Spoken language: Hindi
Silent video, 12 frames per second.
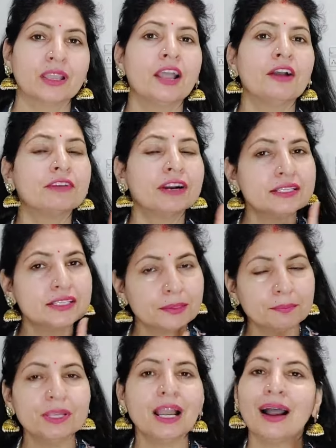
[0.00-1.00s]
फ्रेंड जब भी
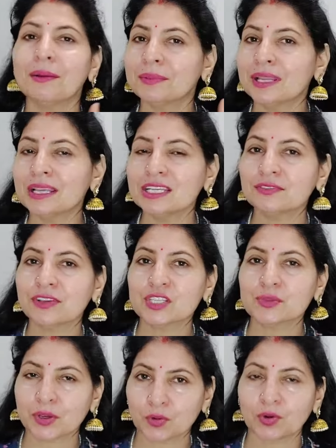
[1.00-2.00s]
आपने इस फेस
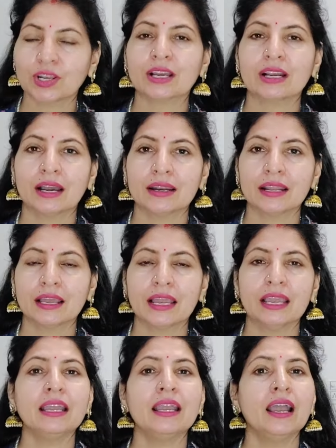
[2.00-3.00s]
पैक को लगाना है
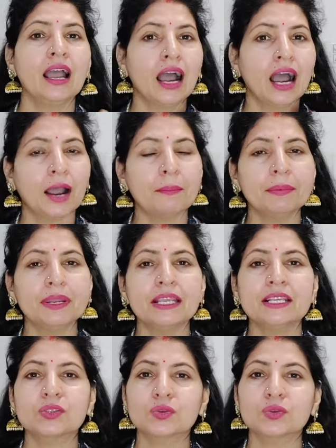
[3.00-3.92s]
आपने इसको